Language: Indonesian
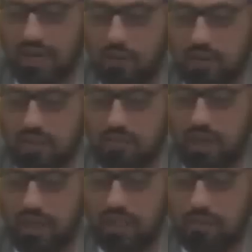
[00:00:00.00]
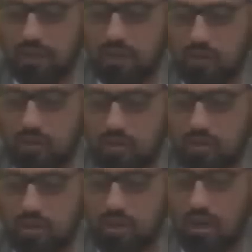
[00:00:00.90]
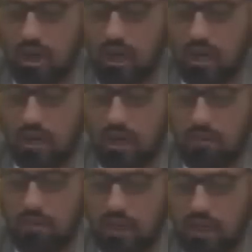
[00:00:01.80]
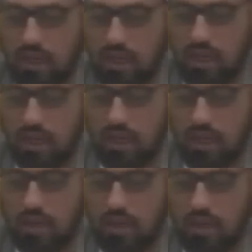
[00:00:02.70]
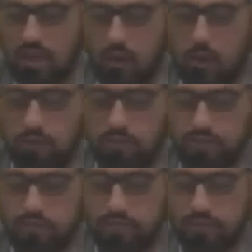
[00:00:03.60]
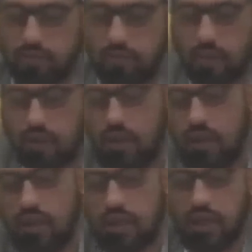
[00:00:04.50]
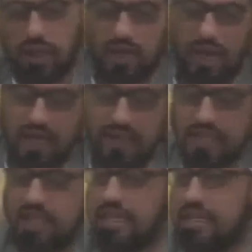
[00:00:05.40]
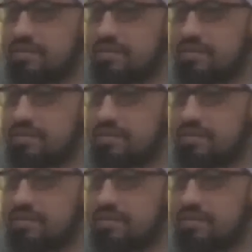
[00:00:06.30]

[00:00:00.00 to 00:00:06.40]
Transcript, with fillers: wa tamba'id minhu ar-rahmah lahum. Karena hati ini,